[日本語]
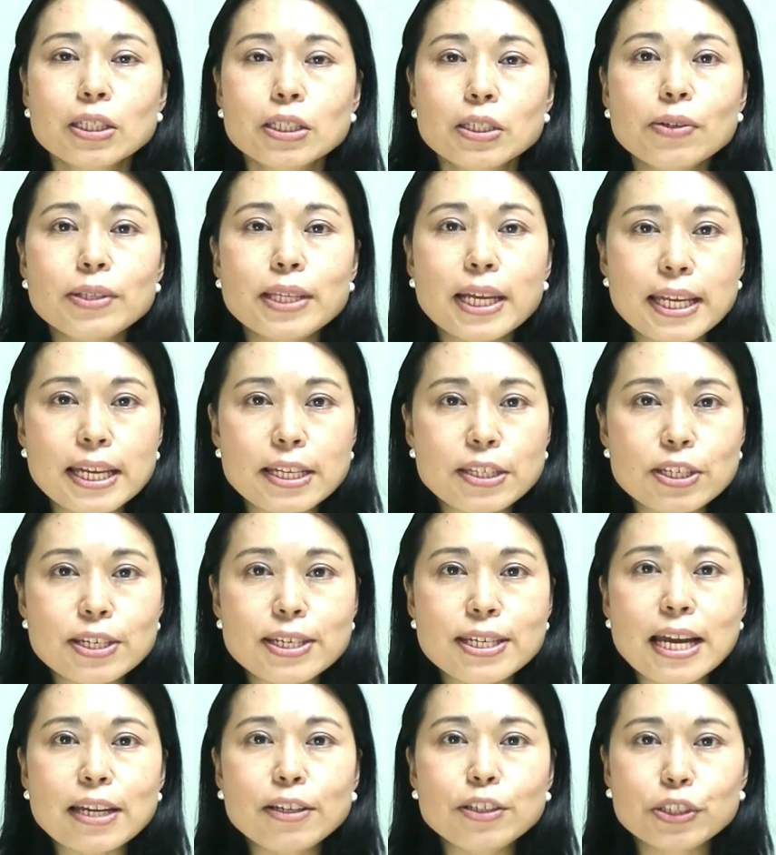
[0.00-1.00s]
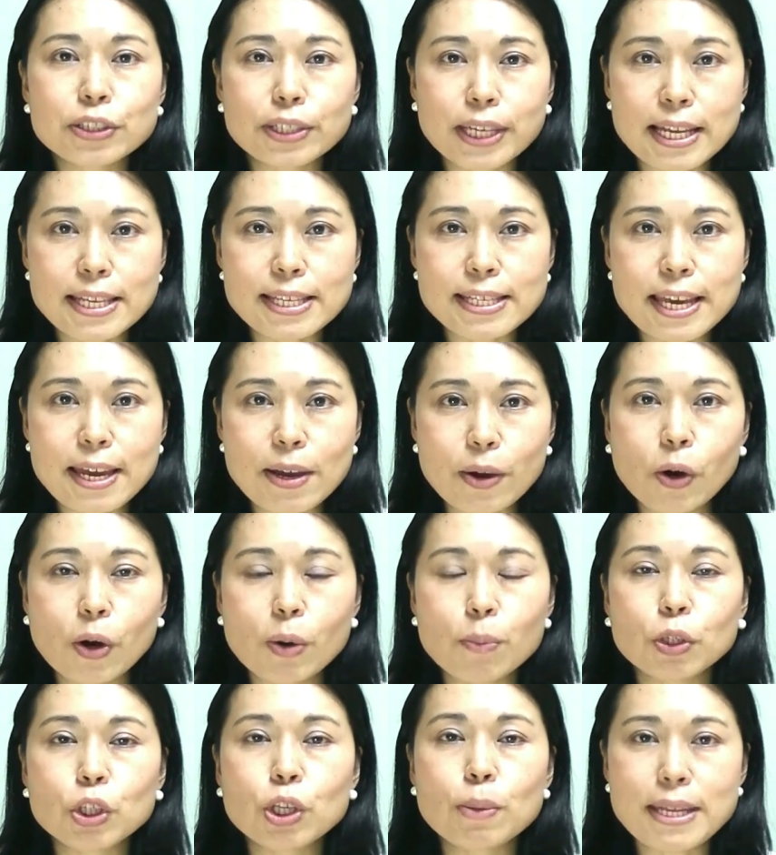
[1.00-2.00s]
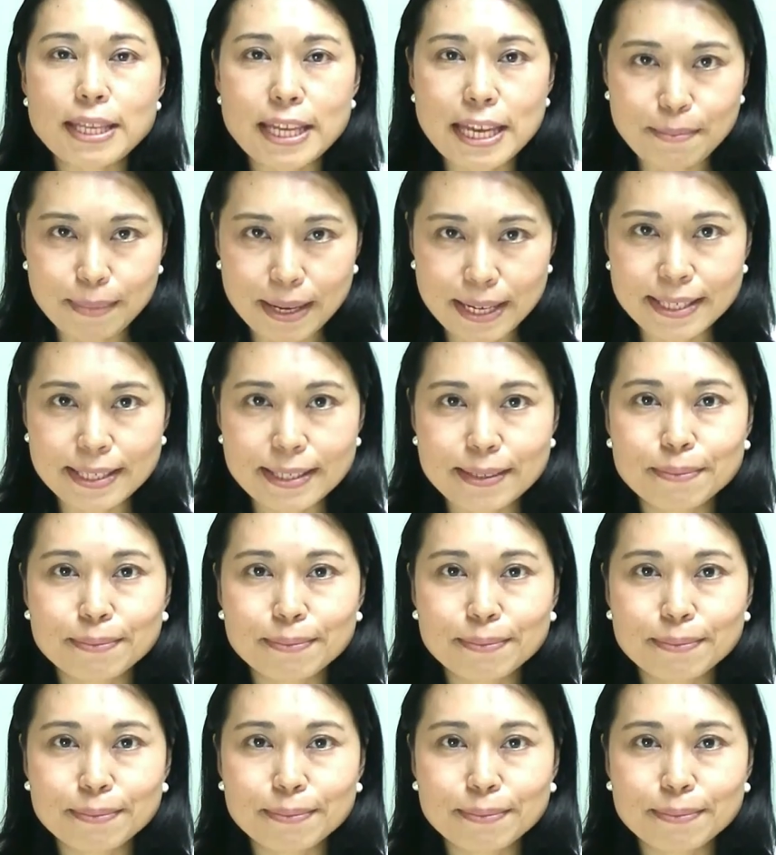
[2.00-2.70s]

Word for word: そんな熱意のある受験生を求めています